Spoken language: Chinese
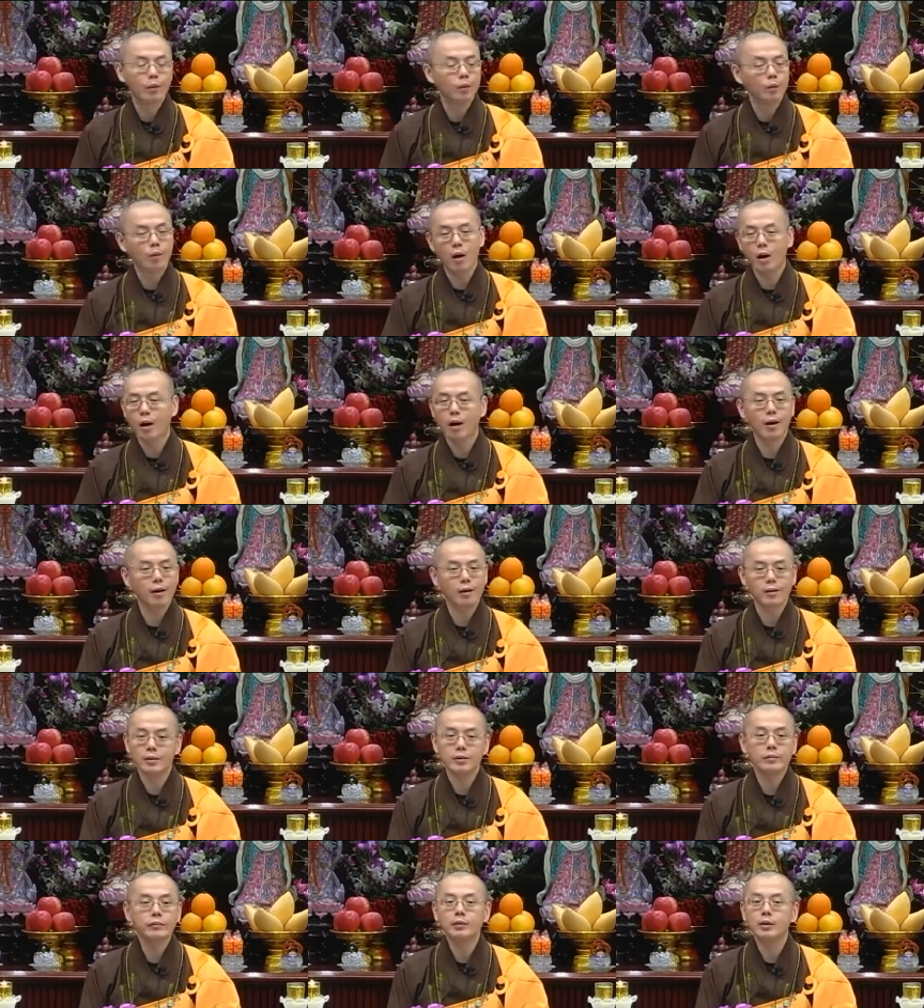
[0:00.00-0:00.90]
哇，
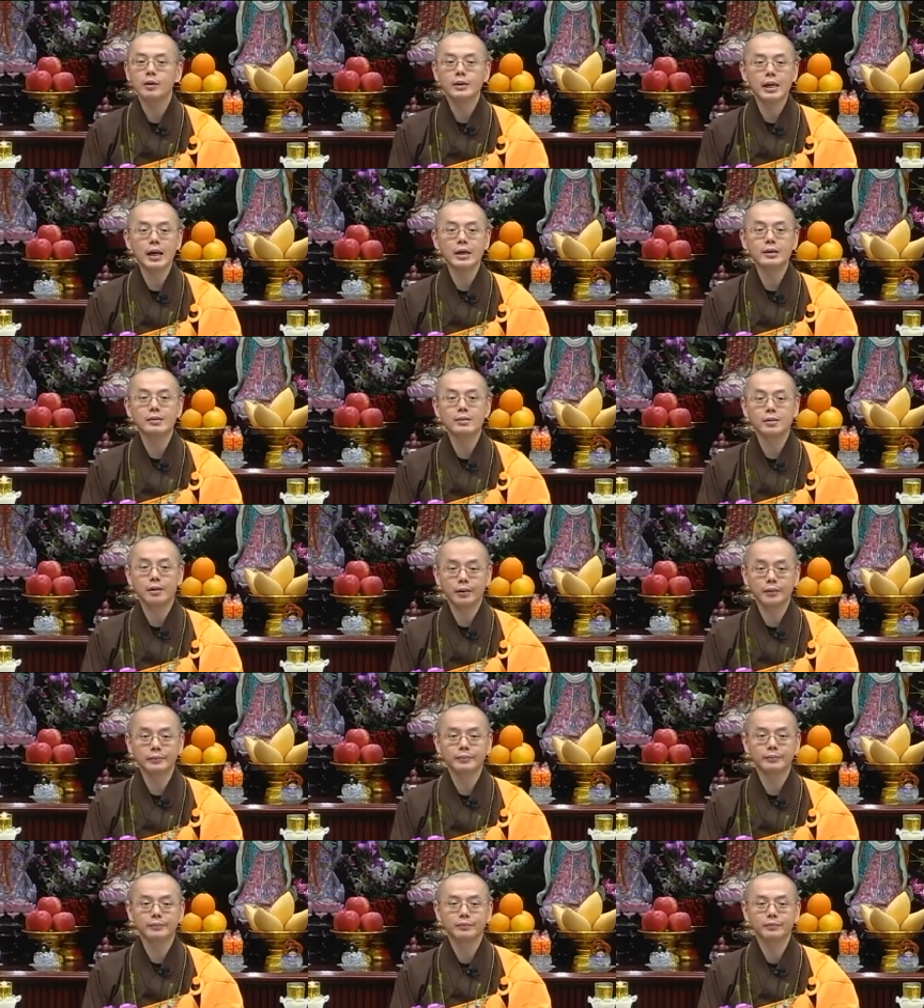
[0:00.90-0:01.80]
师傅都吓死了。
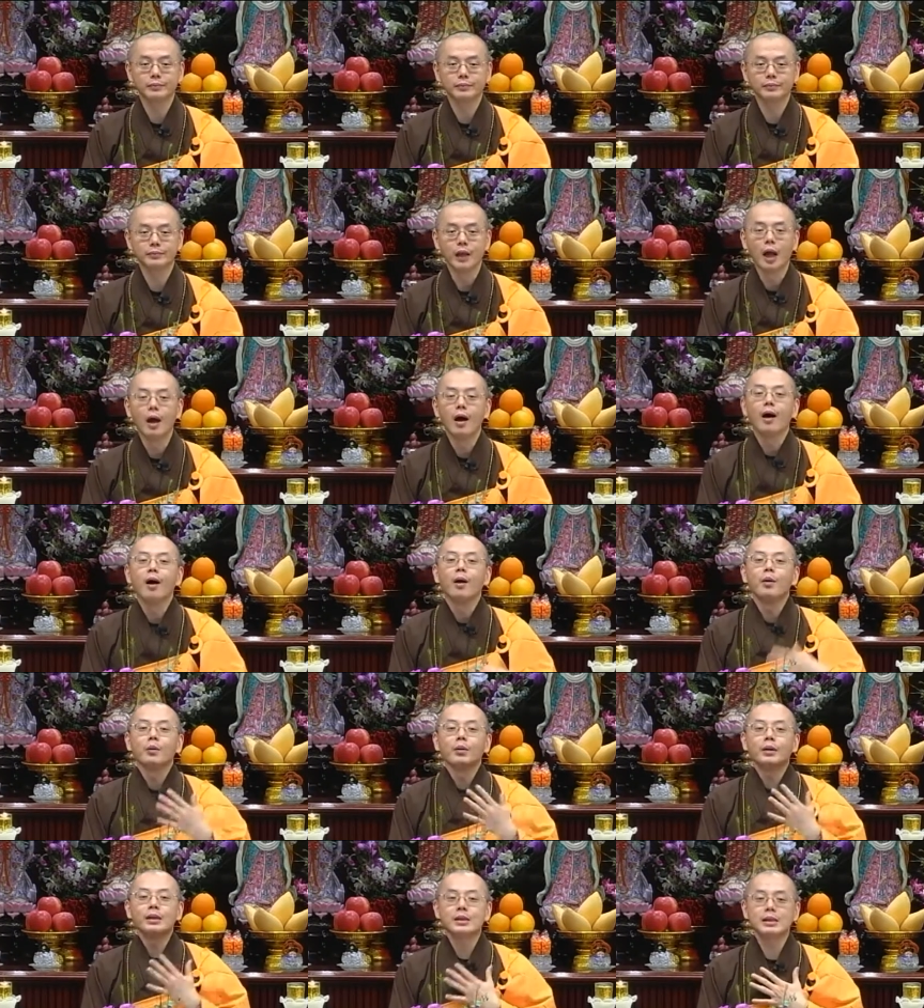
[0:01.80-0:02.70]

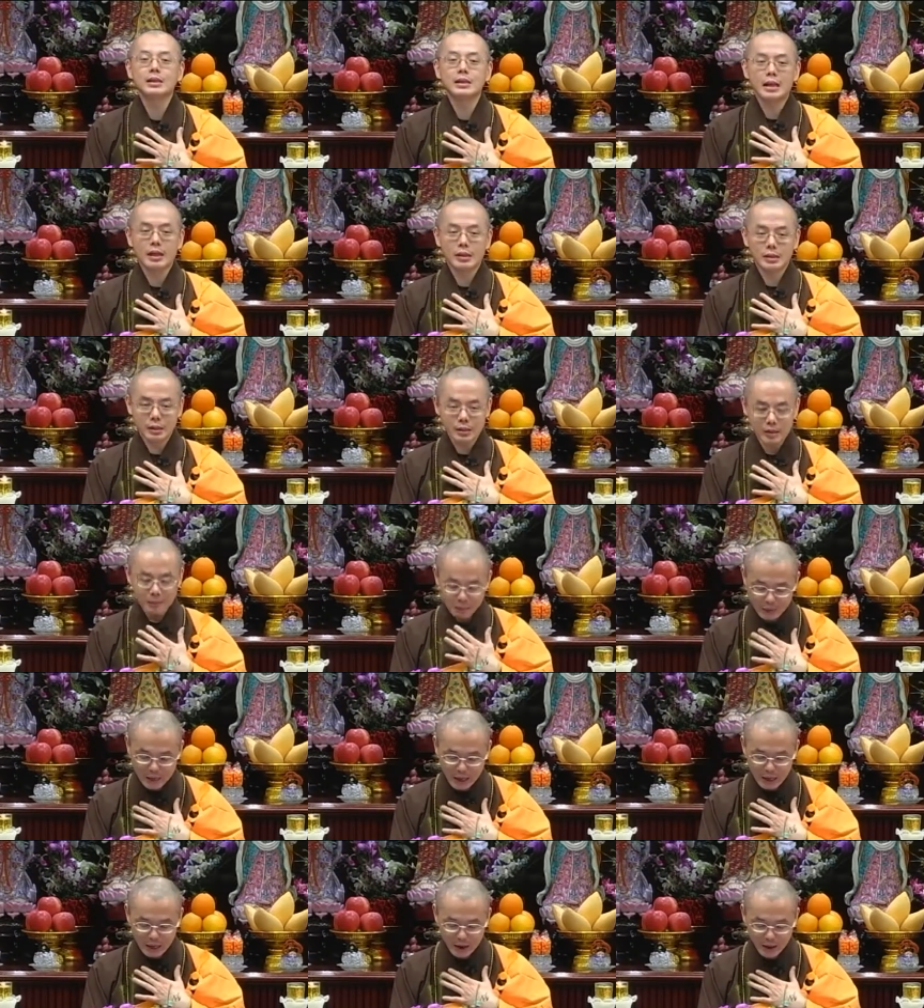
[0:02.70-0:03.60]
我的心脏真的不
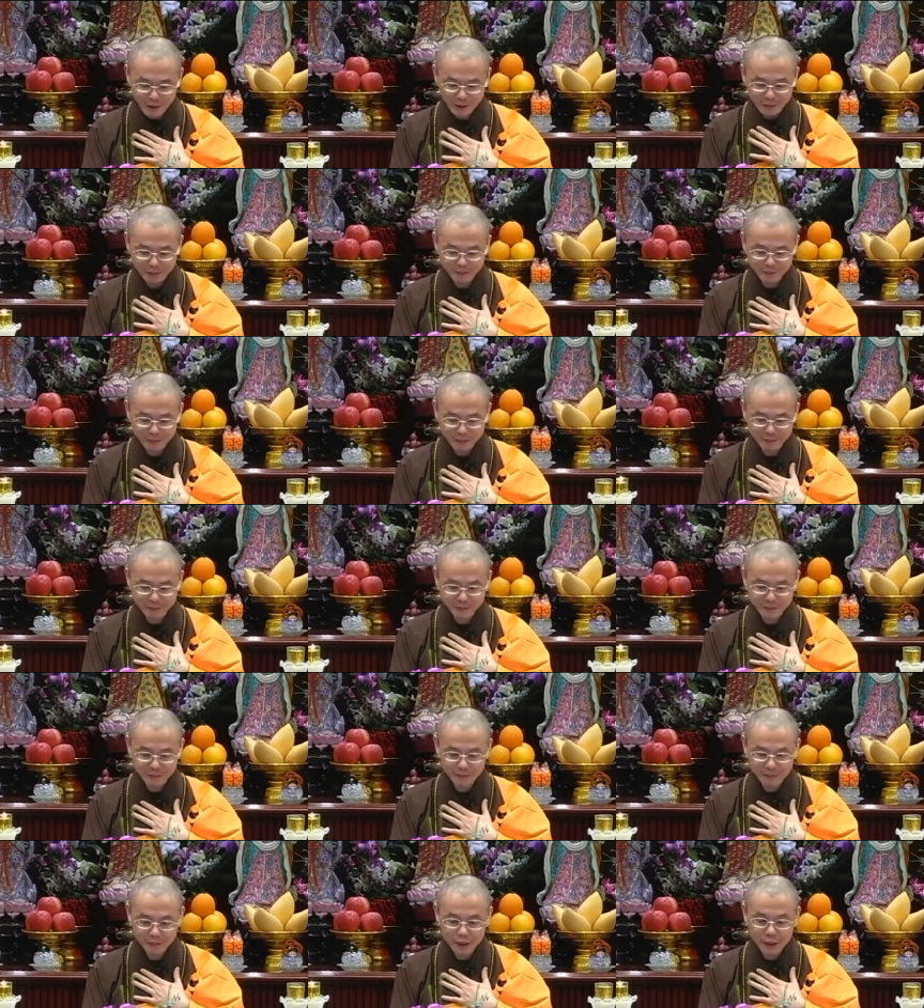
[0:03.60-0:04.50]
太好，
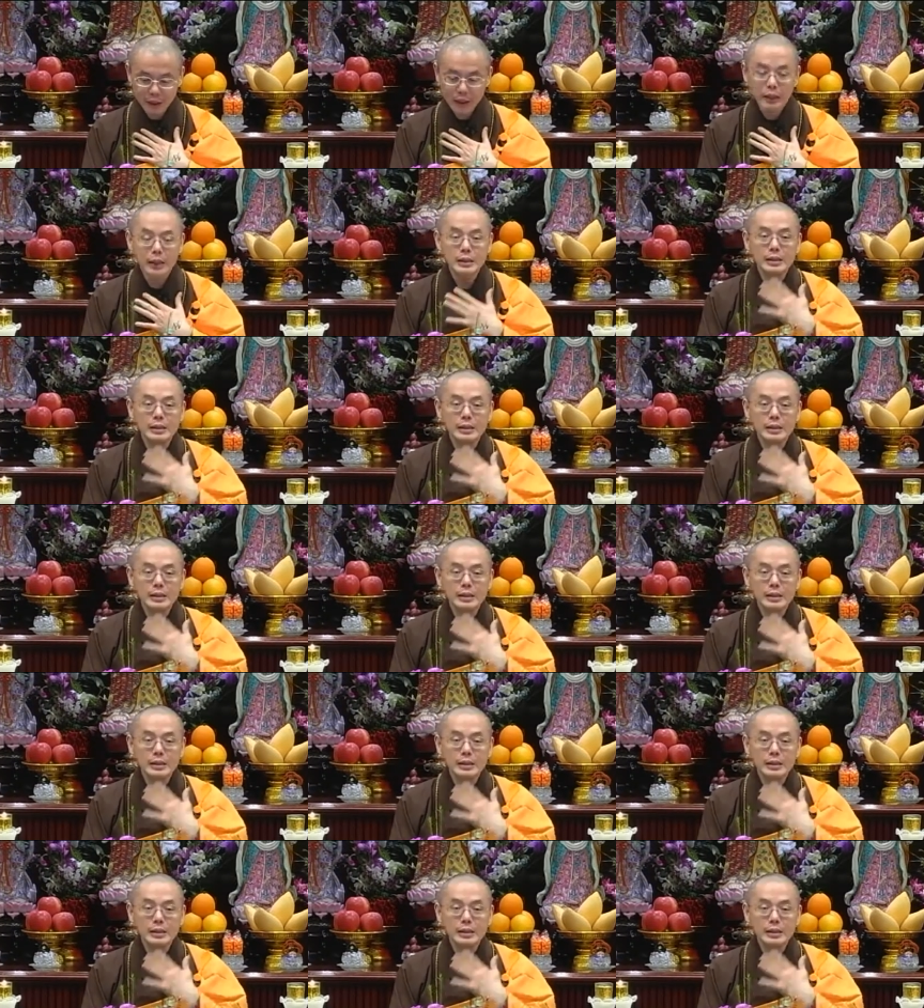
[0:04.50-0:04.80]
可